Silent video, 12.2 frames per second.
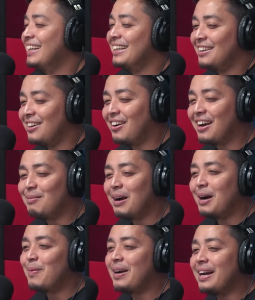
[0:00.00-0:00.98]
Okay, mga
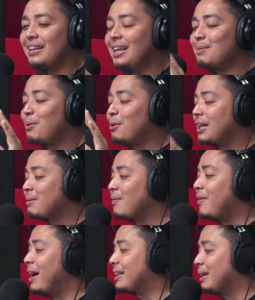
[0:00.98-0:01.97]
pangka, hindi po ako
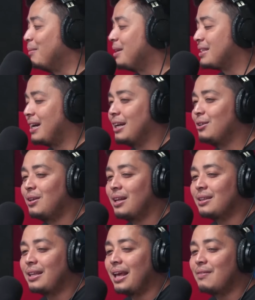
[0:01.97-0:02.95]
nagpa-vitamins. I do not
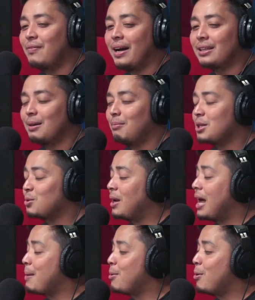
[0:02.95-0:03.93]
take vitamins.
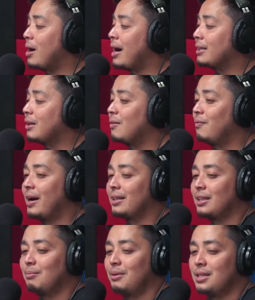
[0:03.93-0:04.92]
Wala po akong kahit anong
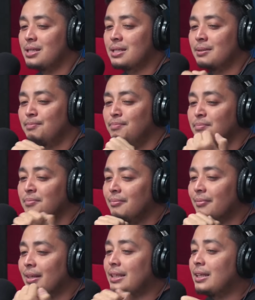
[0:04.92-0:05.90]
vitamins.
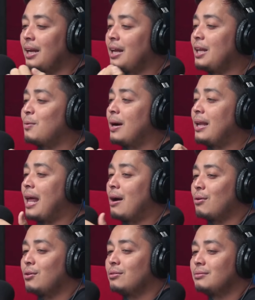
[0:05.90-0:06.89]
Kasi naniniwala ko
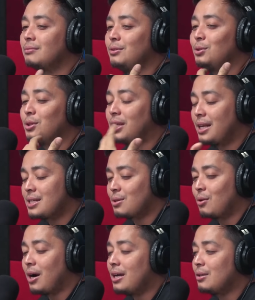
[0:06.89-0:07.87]
yung nutrients ko
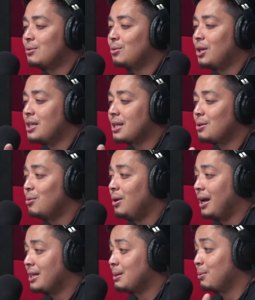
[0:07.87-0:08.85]
kaya kong kunin sa
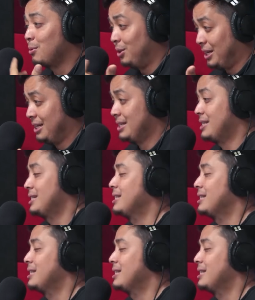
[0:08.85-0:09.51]
gulay, sa prutas.